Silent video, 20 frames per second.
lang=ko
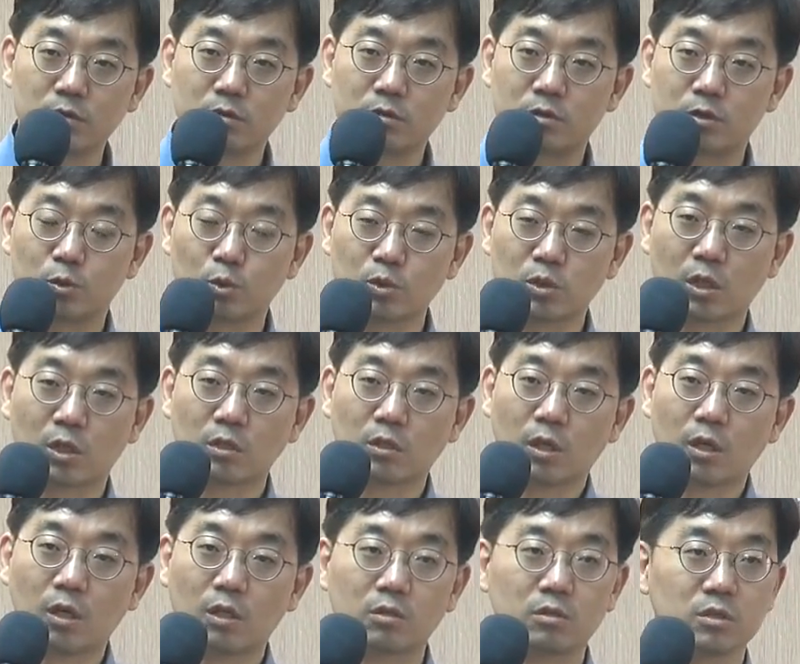지도자가
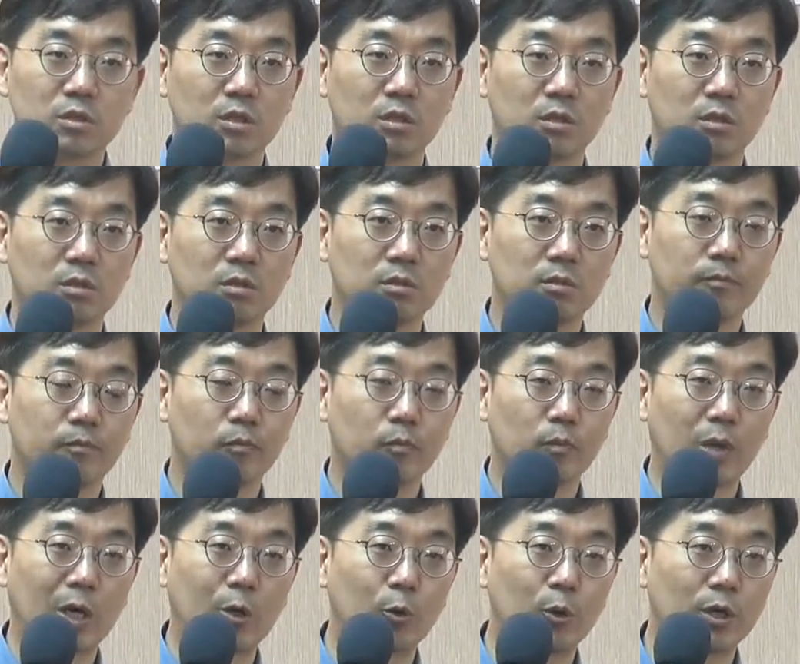되라 그러잖아요.
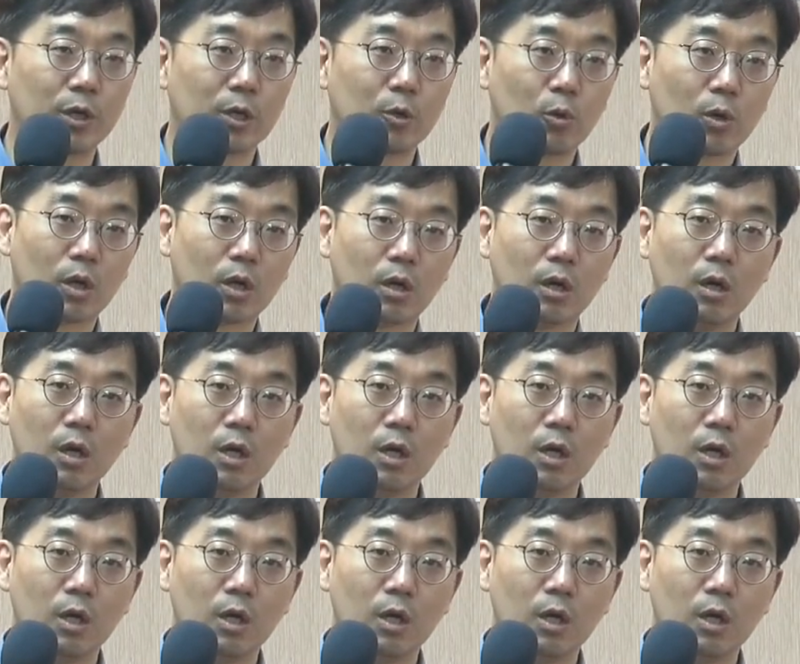바로에게로 가라.